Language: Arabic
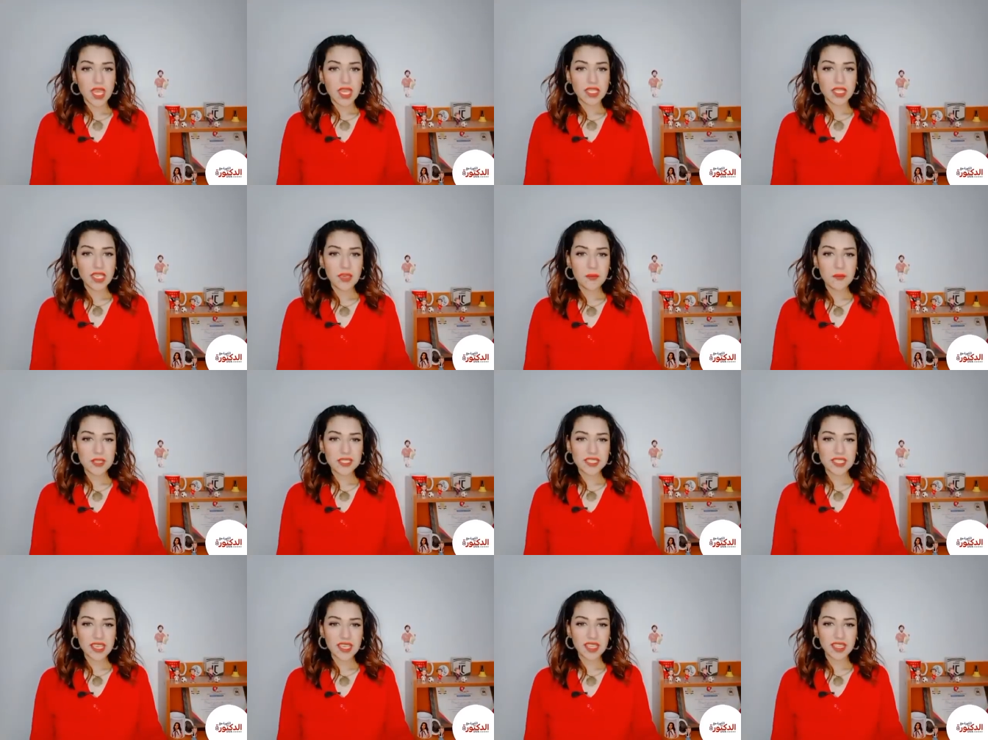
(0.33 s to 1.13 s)
يا
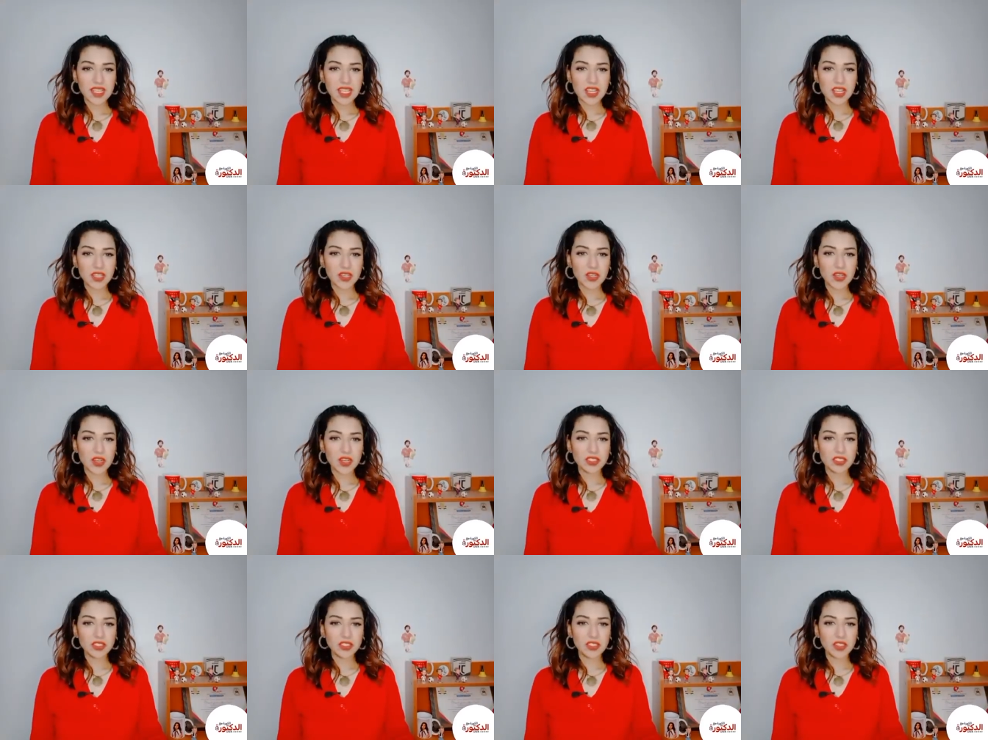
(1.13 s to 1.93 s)
مساء
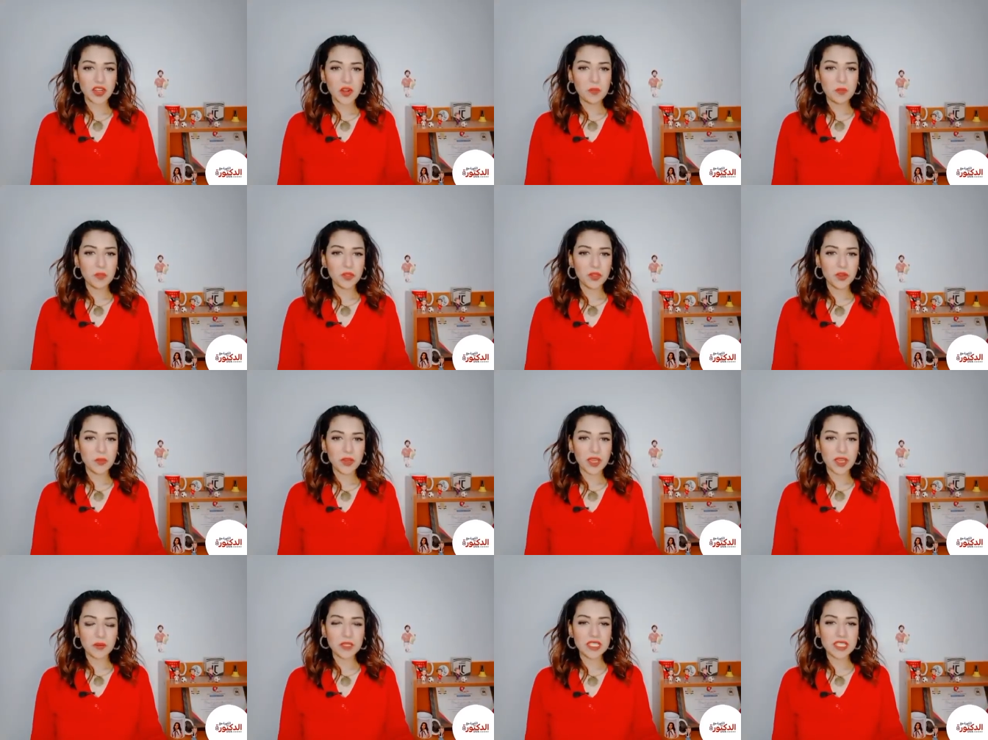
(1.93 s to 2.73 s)
الخيرات يا رب
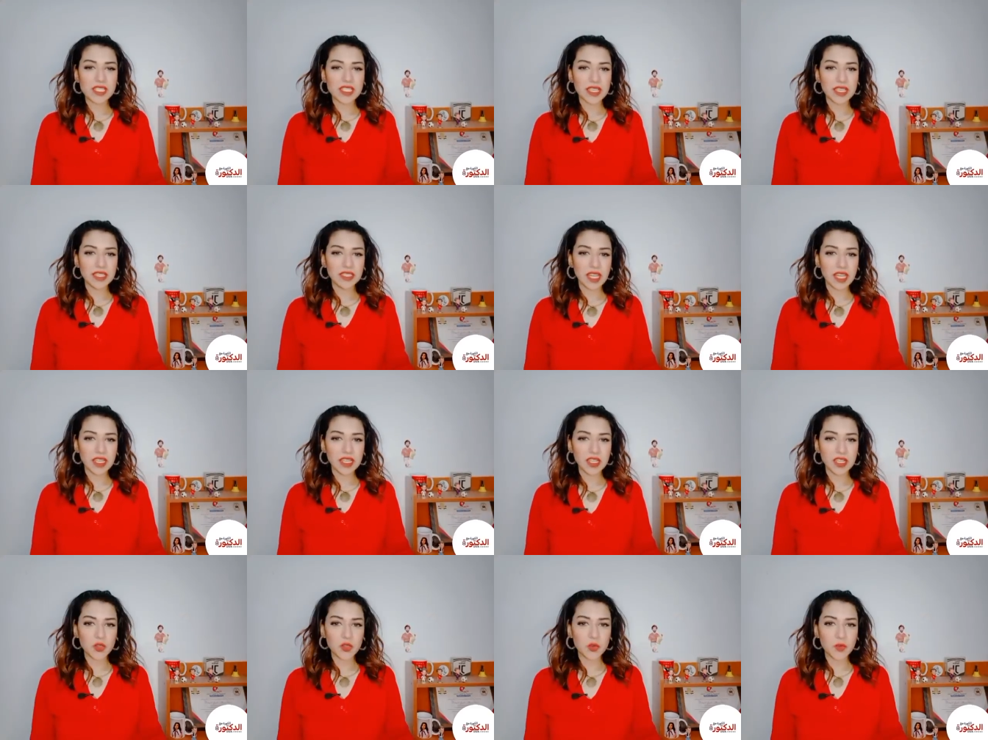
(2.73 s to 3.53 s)
يوم جميل سعيد
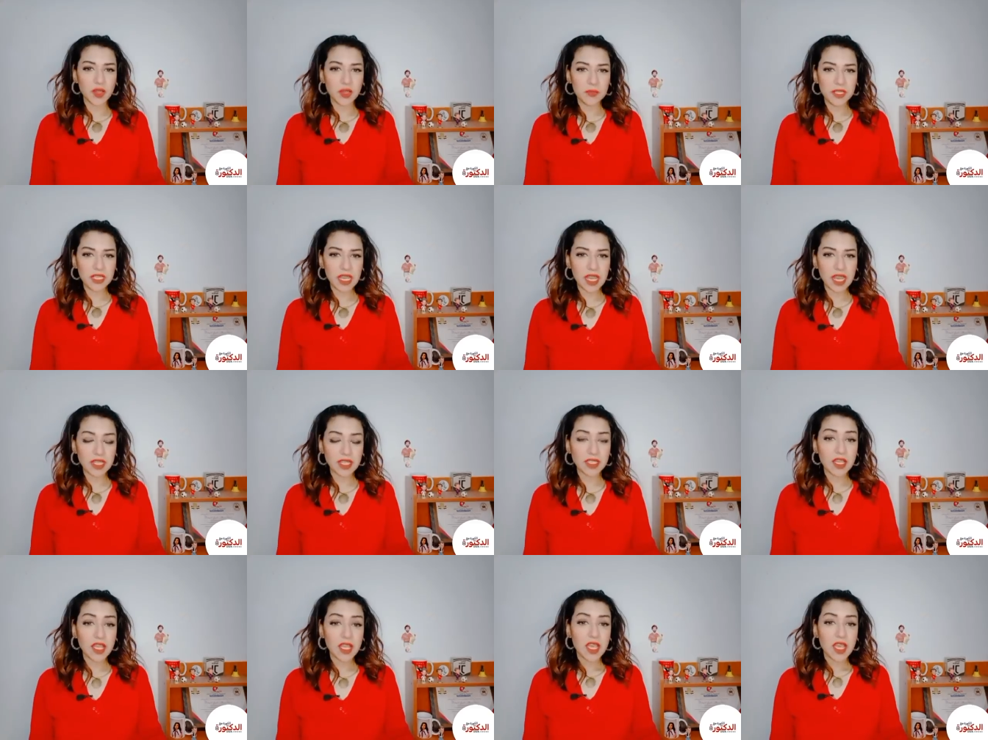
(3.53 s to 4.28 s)
عليكم جميعا